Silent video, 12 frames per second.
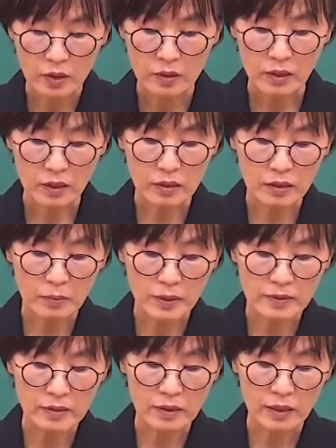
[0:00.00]
근데
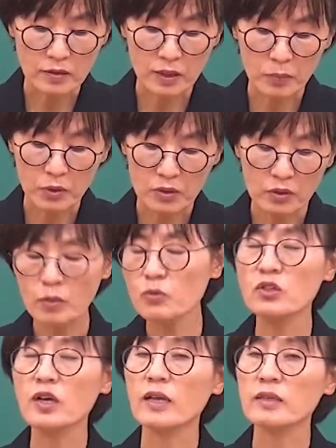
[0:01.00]
응급환자, 예전에 한번 이렇게
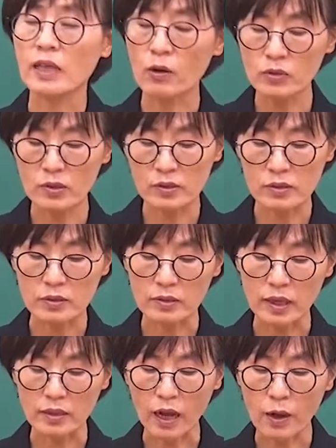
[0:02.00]
문제가 나온 적
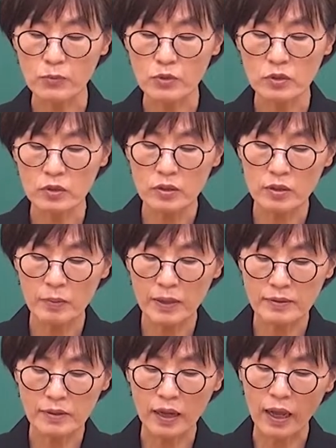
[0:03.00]
있었는데, 다음 중
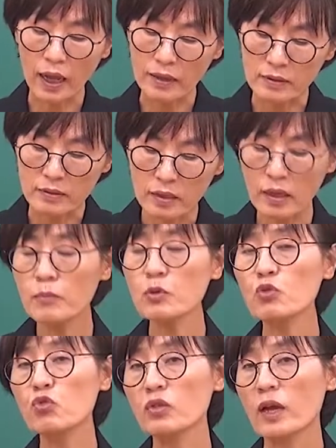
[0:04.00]
응급환자가 아닌
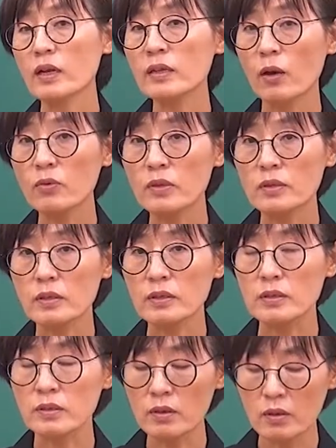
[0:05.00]
사람은 누구냐, 이렇게 나온 적
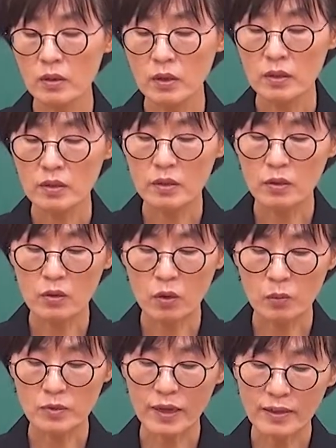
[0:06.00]
있었거든요. 근데 이거는
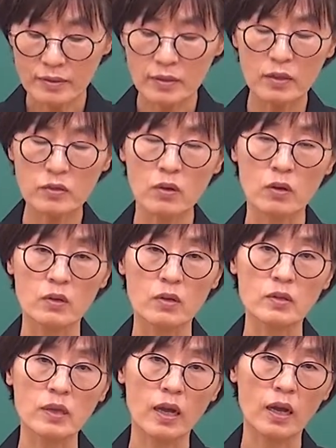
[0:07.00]
여러분
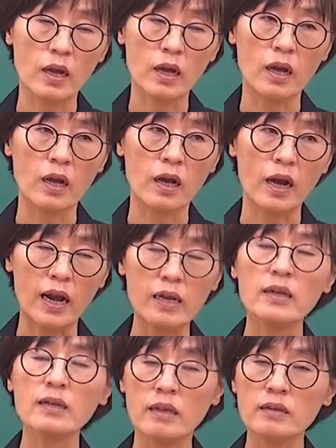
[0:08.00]
상식에서 다 어,
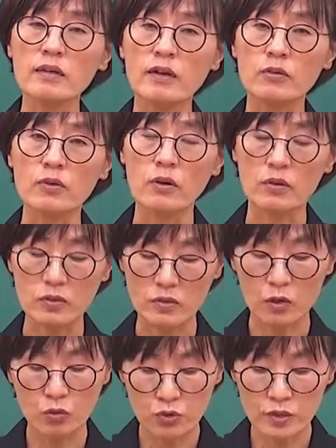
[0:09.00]
알게 되더라고요. 그래서
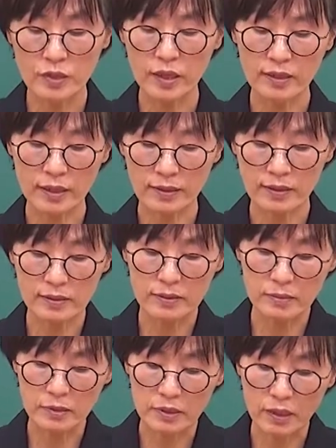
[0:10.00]
제가 굳이 얘기는 안
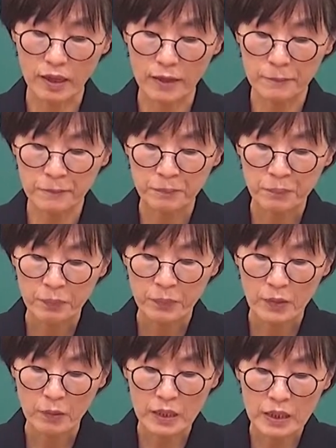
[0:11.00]
하겠습니다.
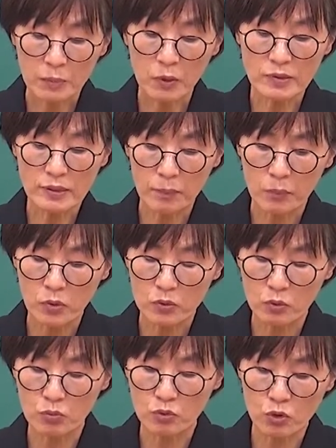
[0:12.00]
근데 2번,
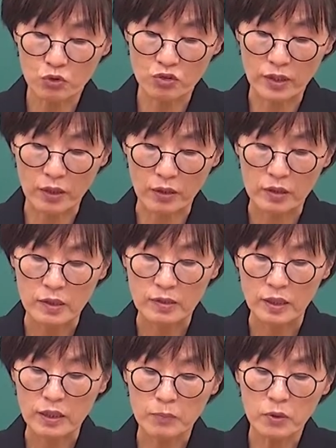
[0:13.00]
3번을 좀 묶어두세요.
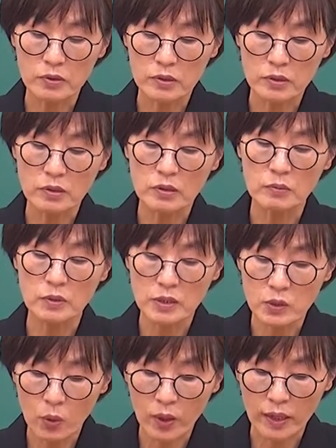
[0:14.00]
2번은 응급
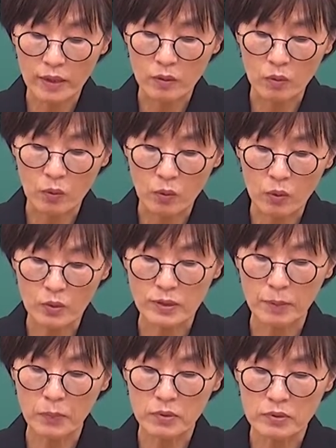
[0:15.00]
의료가 있고,
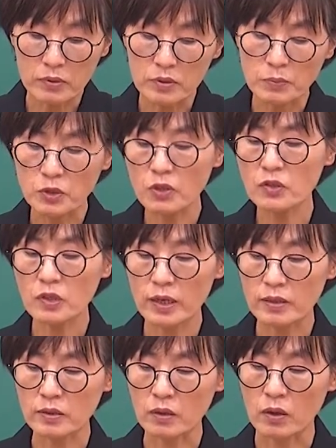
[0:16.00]
3번은 응급 처치가
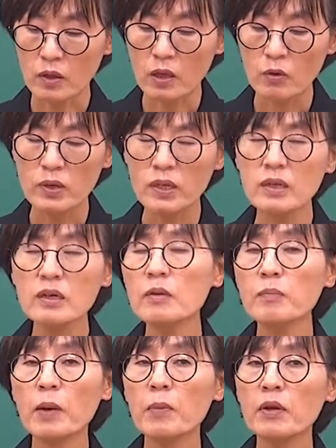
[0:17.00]
있어요. 우리
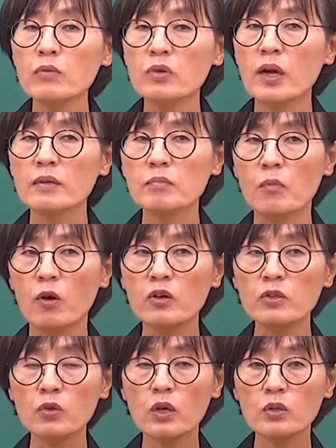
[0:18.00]
응급하면 우리가
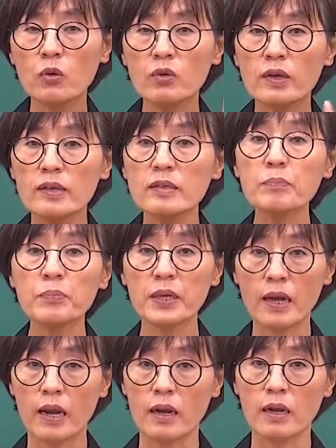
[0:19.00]
머릿속에 떠오르는 게
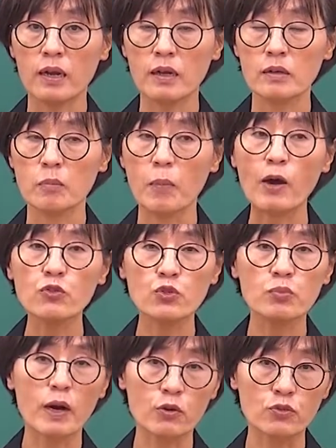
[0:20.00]
CPR, 그 마우스
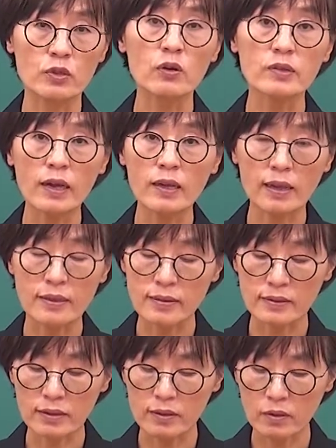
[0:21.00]
투 마우스 이런 거
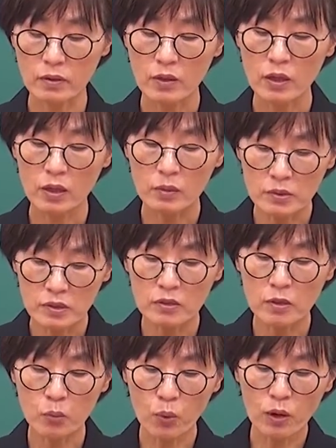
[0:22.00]
생각나잖아요. 그럼
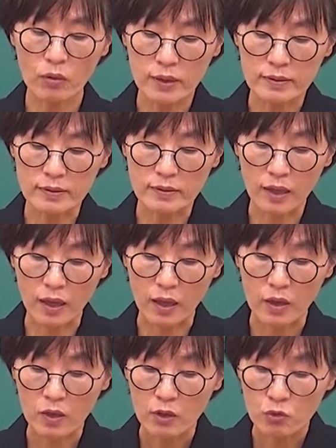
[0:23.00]
그걸 뭐라고
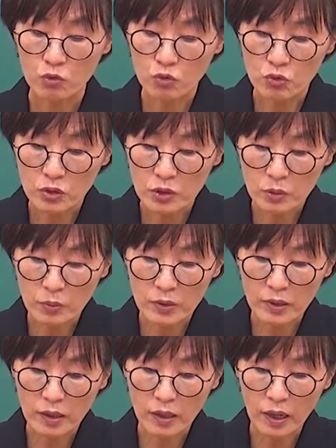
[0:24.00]
하는데, 눈치로
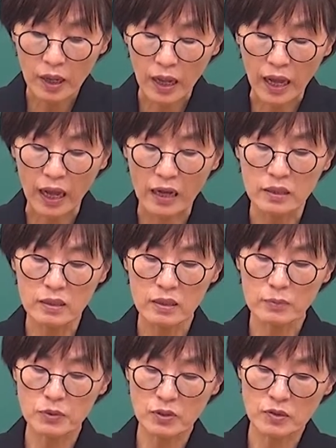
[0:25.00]
보니까 아
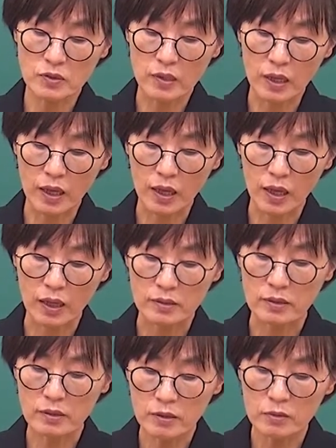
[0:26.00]
응급처치네.
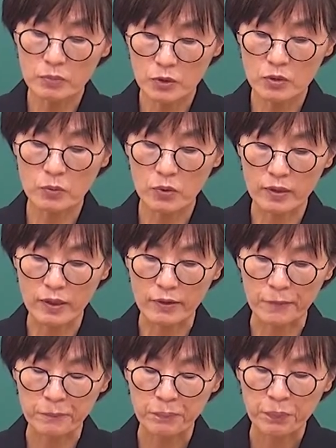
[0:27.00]
자, 응급처치 볼게요.